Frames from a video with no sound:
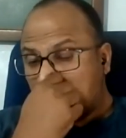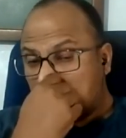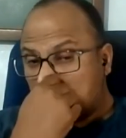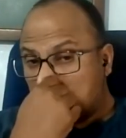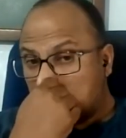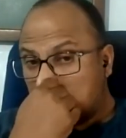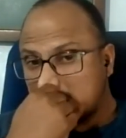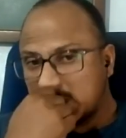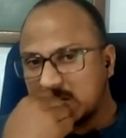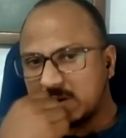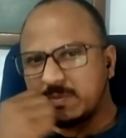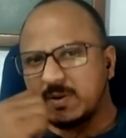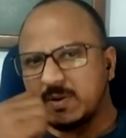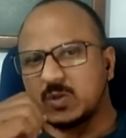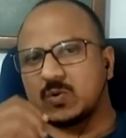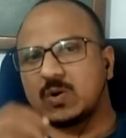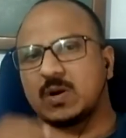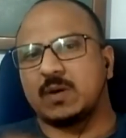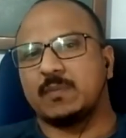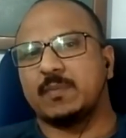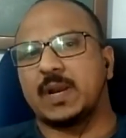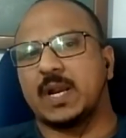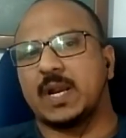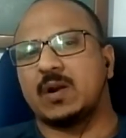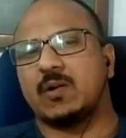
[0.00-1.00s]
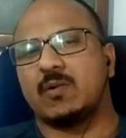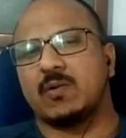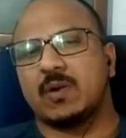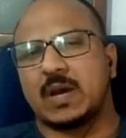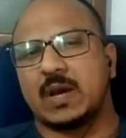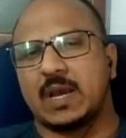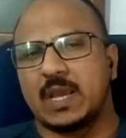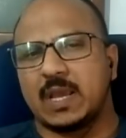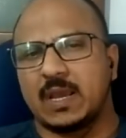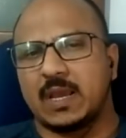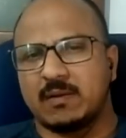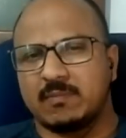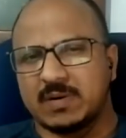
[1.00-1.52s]
कोटक में थोड़ा ब्रेकडाउन
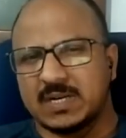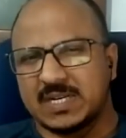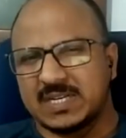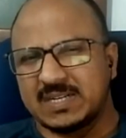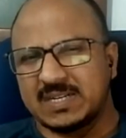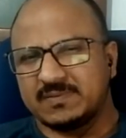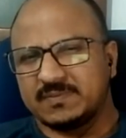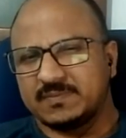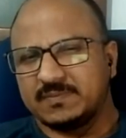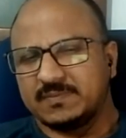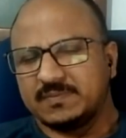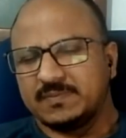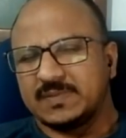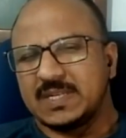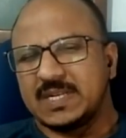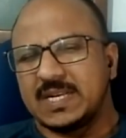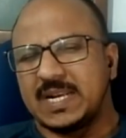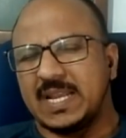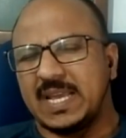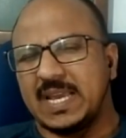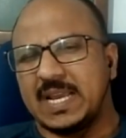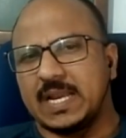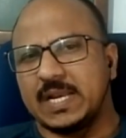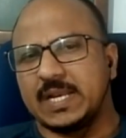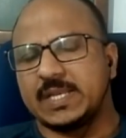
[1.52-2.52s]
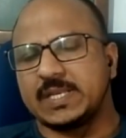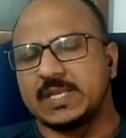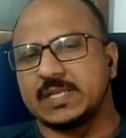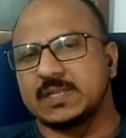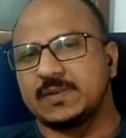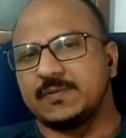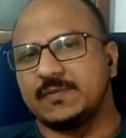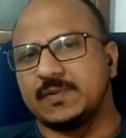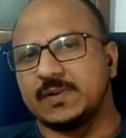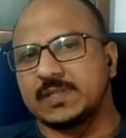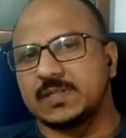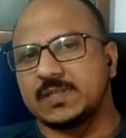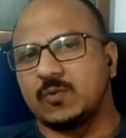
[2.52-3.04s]
आया है बट ठीक है नीचे से
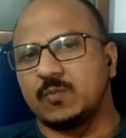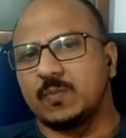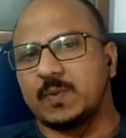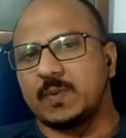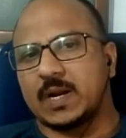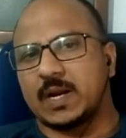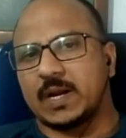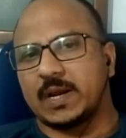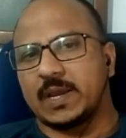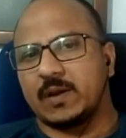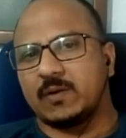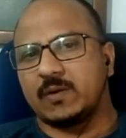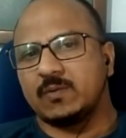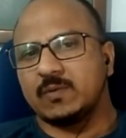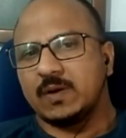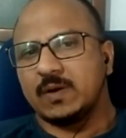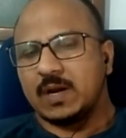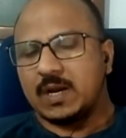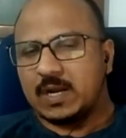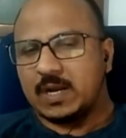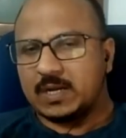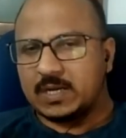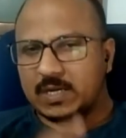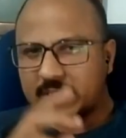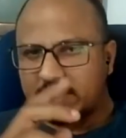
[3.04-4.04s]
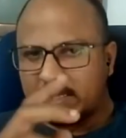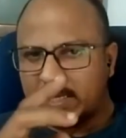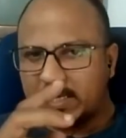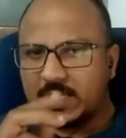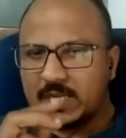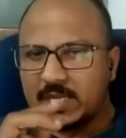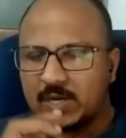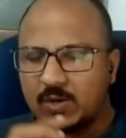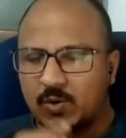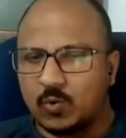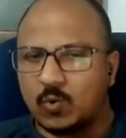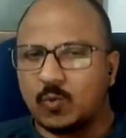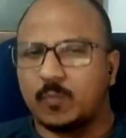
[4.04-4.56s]
फिर से ऊपर आ गया अगर दिन
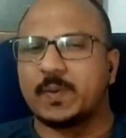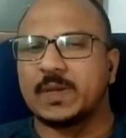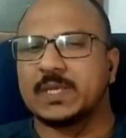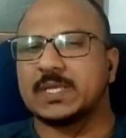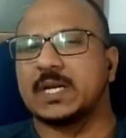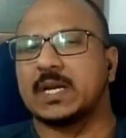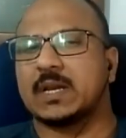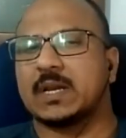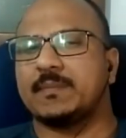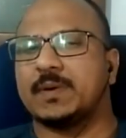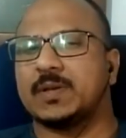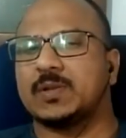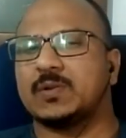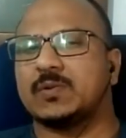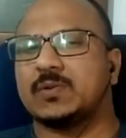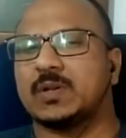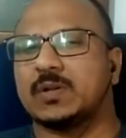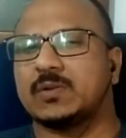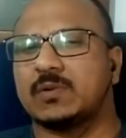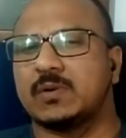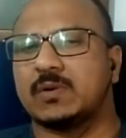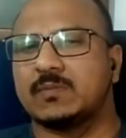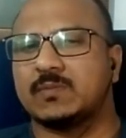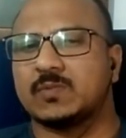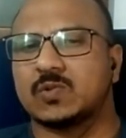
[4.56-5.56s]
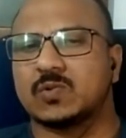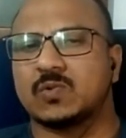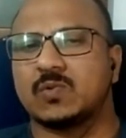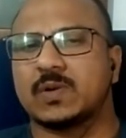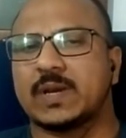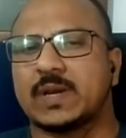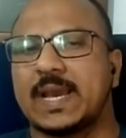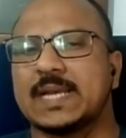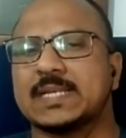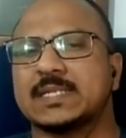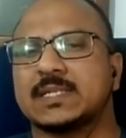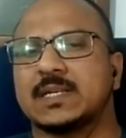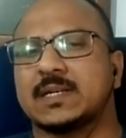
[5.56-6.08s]
के लो पे जाके बंद होता तो हम उसको
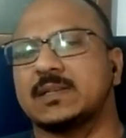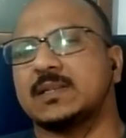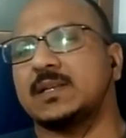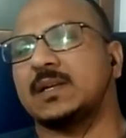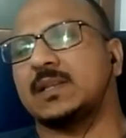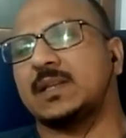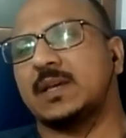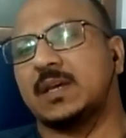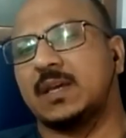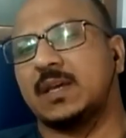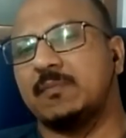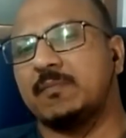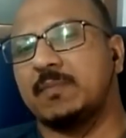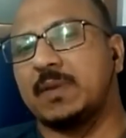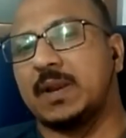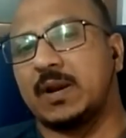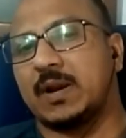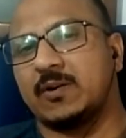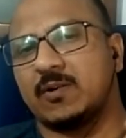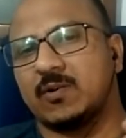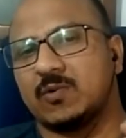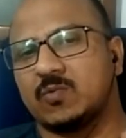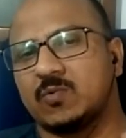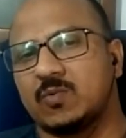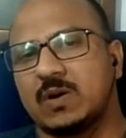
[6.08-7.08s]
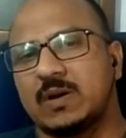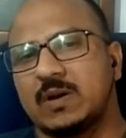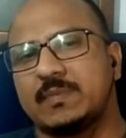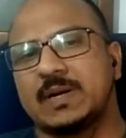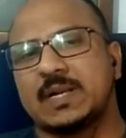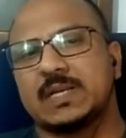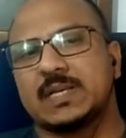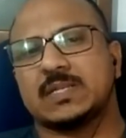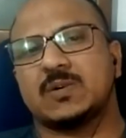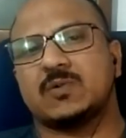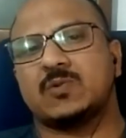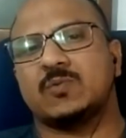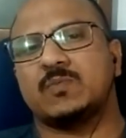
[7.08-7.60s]
कह सकते थे कि ब्रेकडाउन हुआ है बट
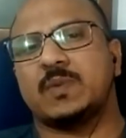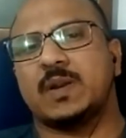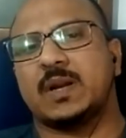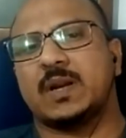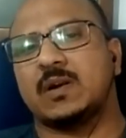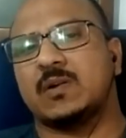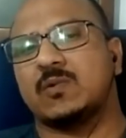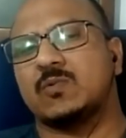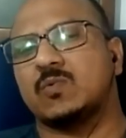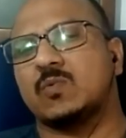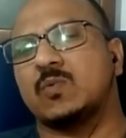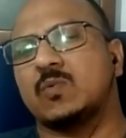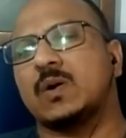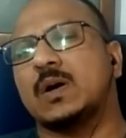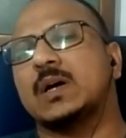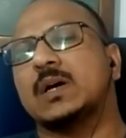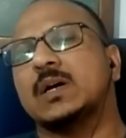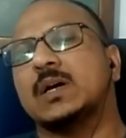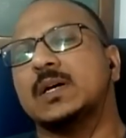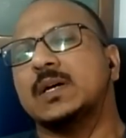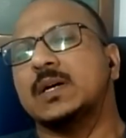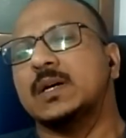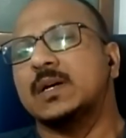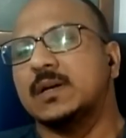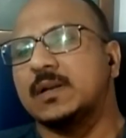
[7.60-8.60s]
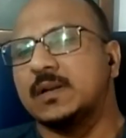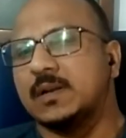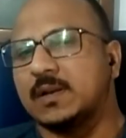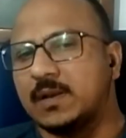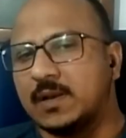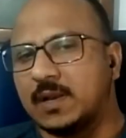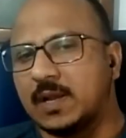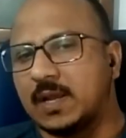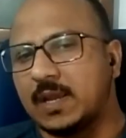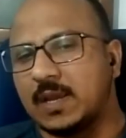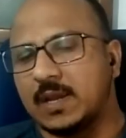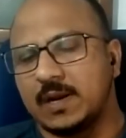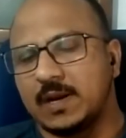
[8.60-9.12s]
ऐसा कोई ब्रेकडाउन हुआ
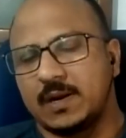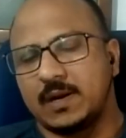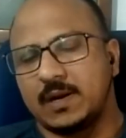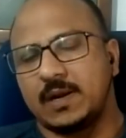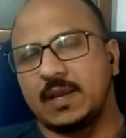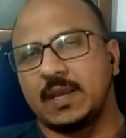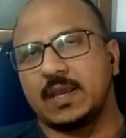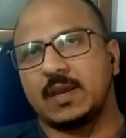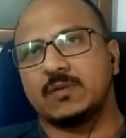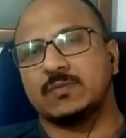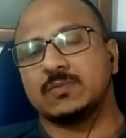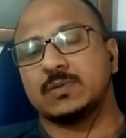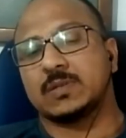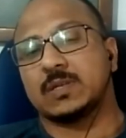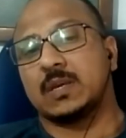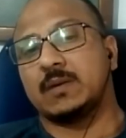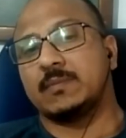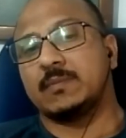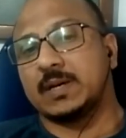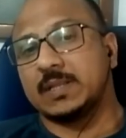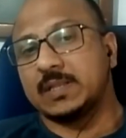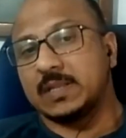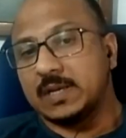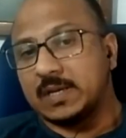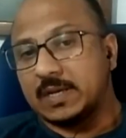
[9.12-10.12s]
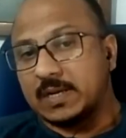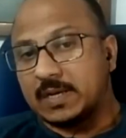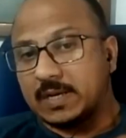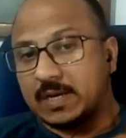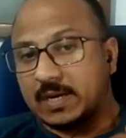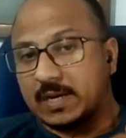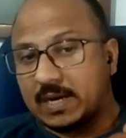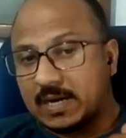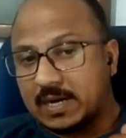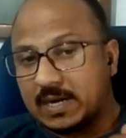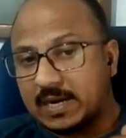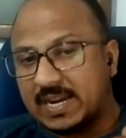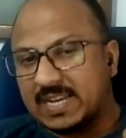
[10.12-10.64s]
नहीं है ठीक है उसके बाद
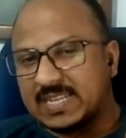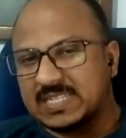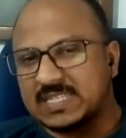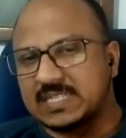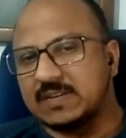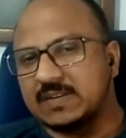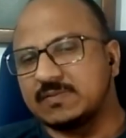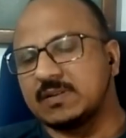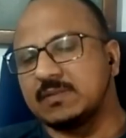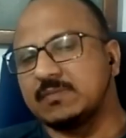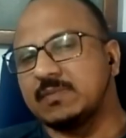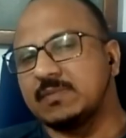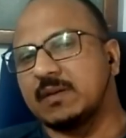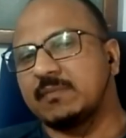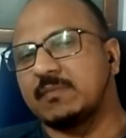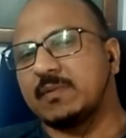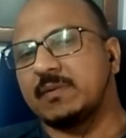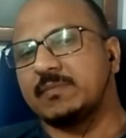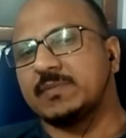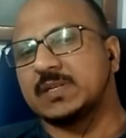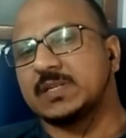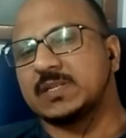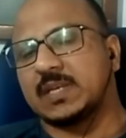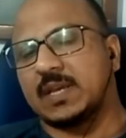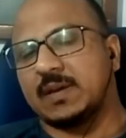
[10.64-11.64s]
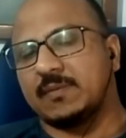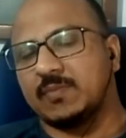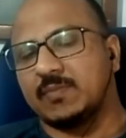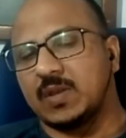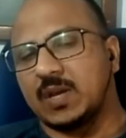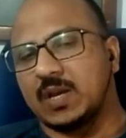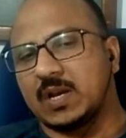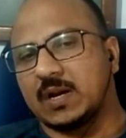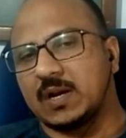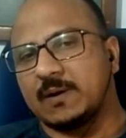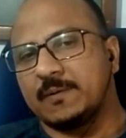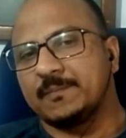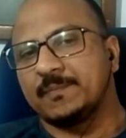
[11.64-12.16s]
एच बैंक में भी सेम
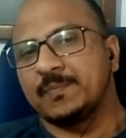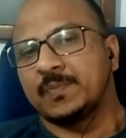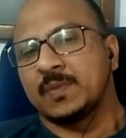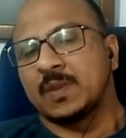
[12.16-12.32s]
दिखा